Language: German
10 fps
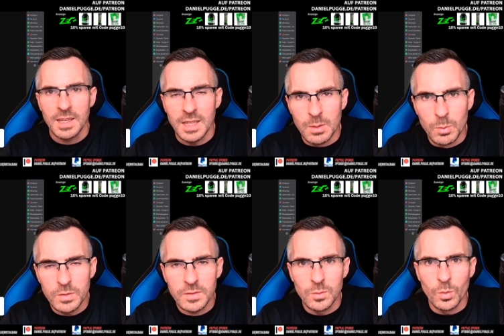ihr
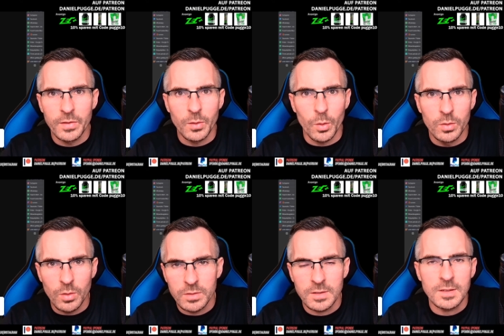müsst nur
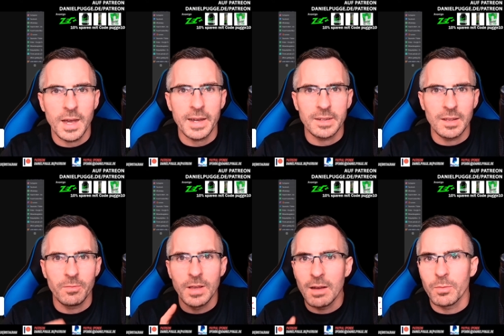99 Tage die
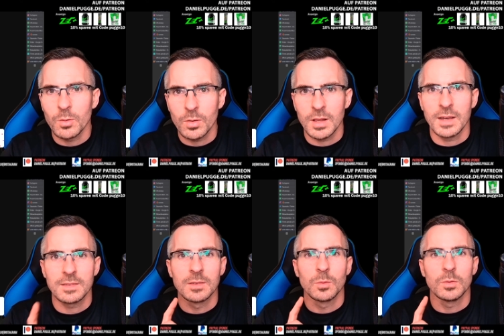Finger von euch
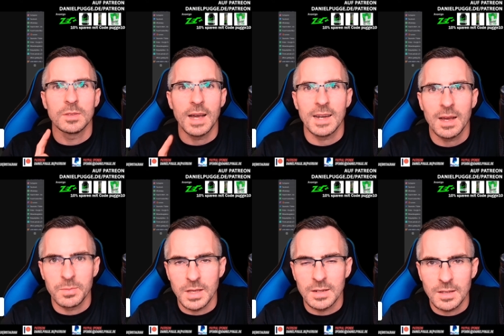lassen und dann
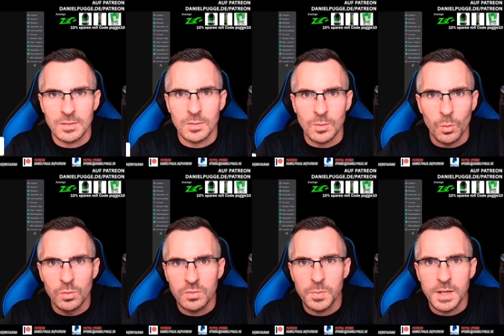habt ihr einen
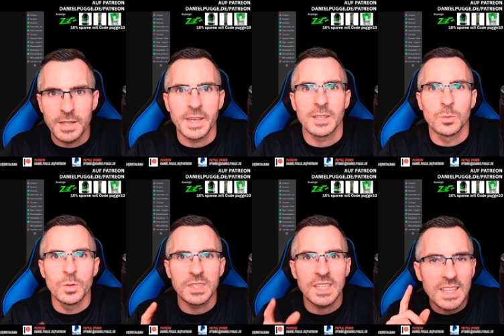Testosteronspiegel, der
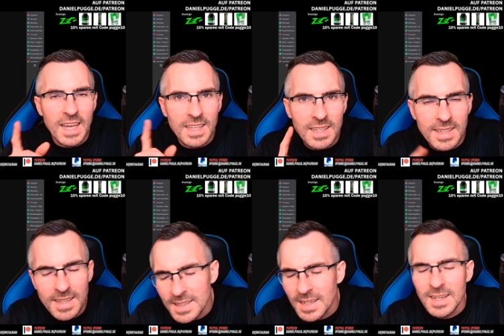durch die Decke
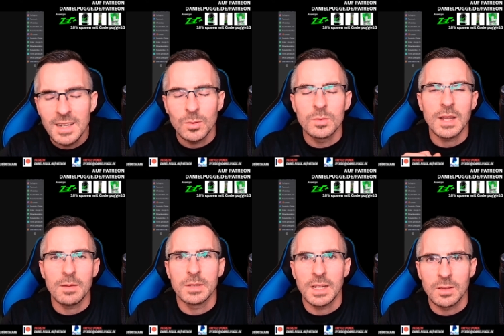geht und
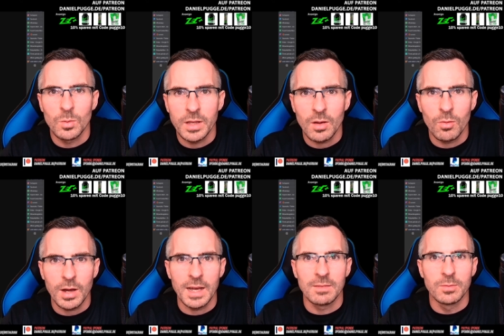damit natürlich
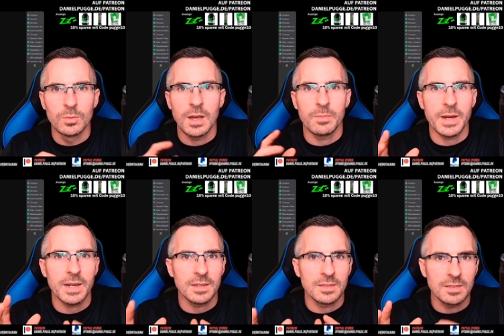auch ein
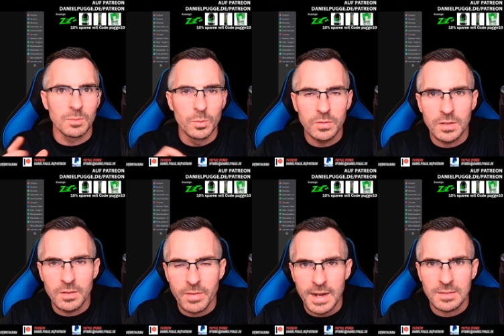wunderbares
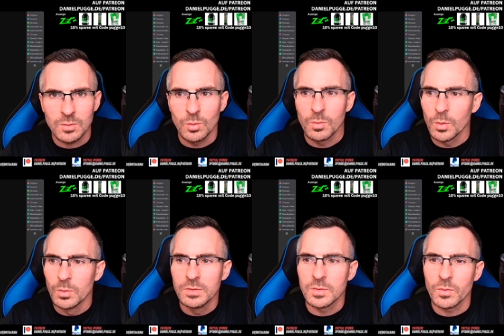Muskelwachstum
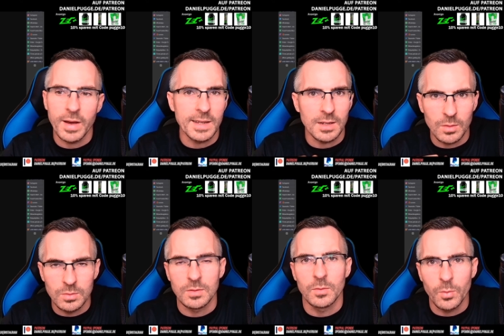und so weiter
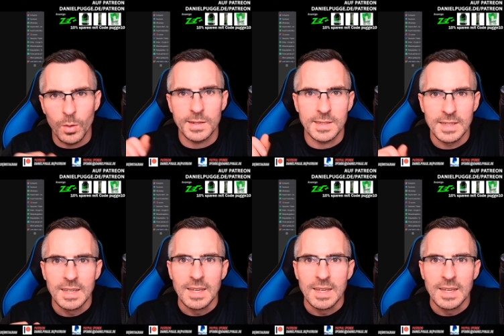und so fort.